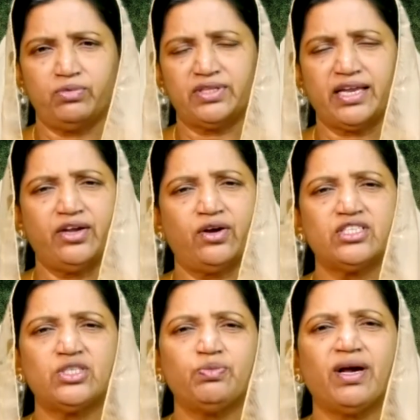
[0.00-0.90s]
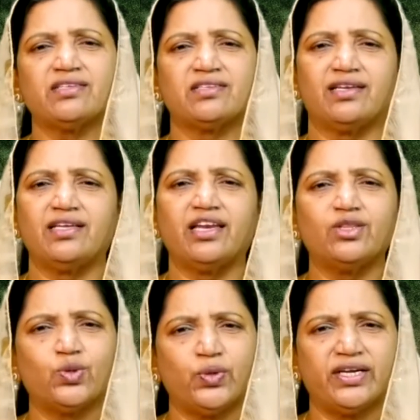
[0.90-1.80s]
తన యొక్క సింహాసనాన్ని ఆయన
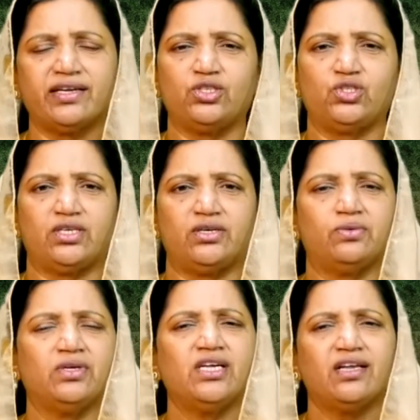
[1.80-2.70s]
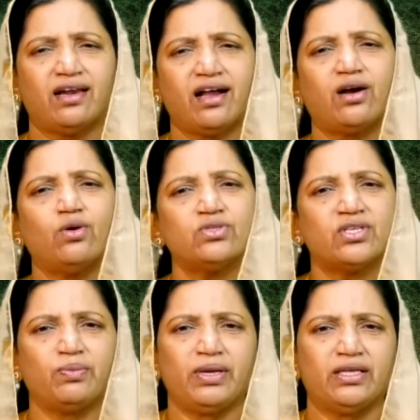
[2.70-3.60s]
తృణీకరించాడు నాకు
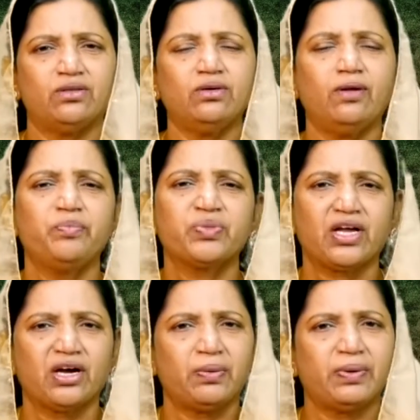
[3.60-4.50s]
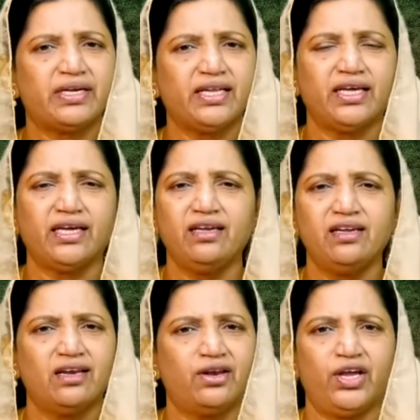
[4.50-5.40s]
అవసరం లేదు కాబట్టి
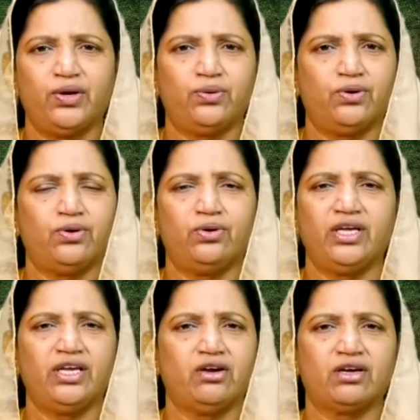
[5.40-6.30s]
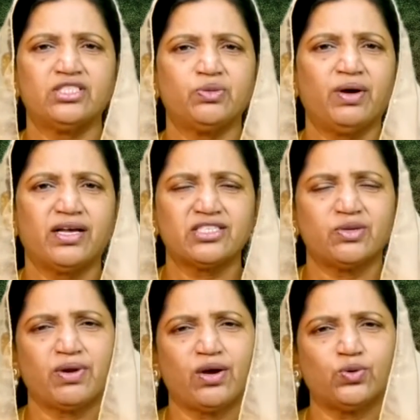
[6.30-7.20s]
నేను ఈ యొక్క
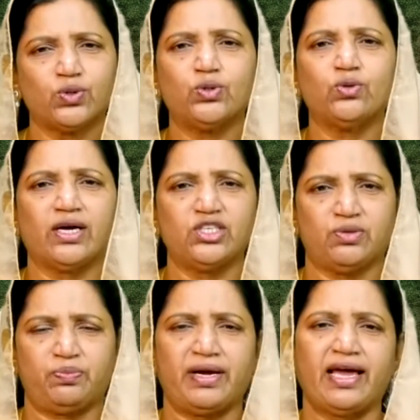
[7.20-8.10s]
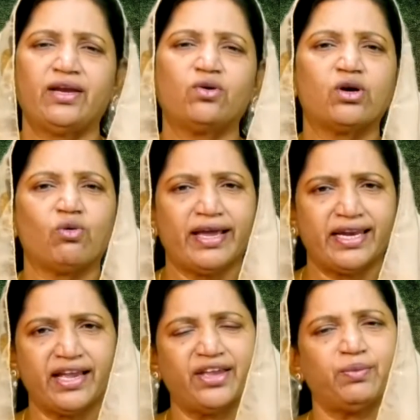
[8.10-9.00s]
సింహాసనం నాకు వద్దు అని చెప్పాడు ఆయనకు ఒక
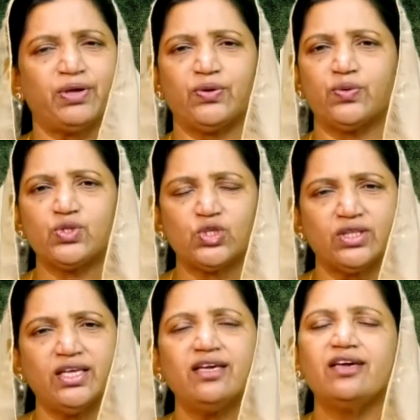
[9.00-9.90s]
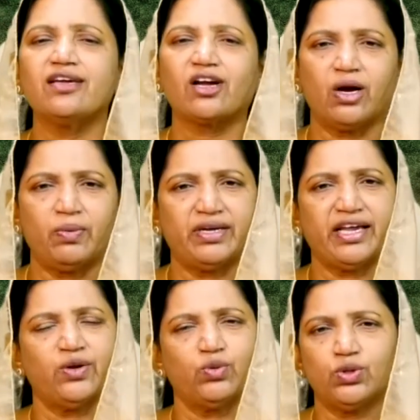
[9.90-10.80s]
వైరాగ్యం ఏదో వచ్చింది కాబట్టి
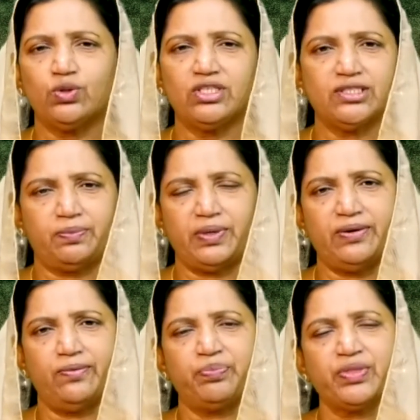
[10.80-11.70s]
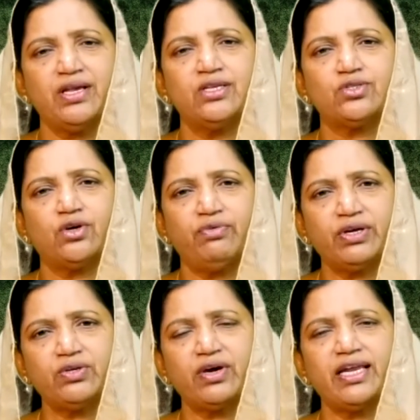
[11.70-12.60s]
ఆయన వద్దు అని చెప్పాడు సో
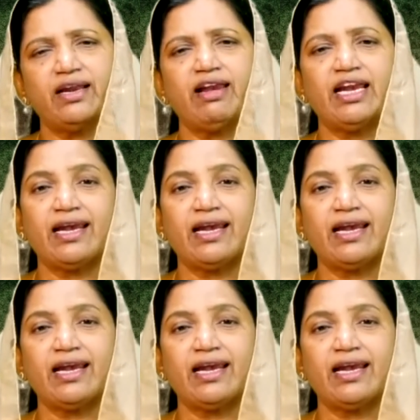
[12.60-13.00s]
విక్టోరియా వాళ్ళ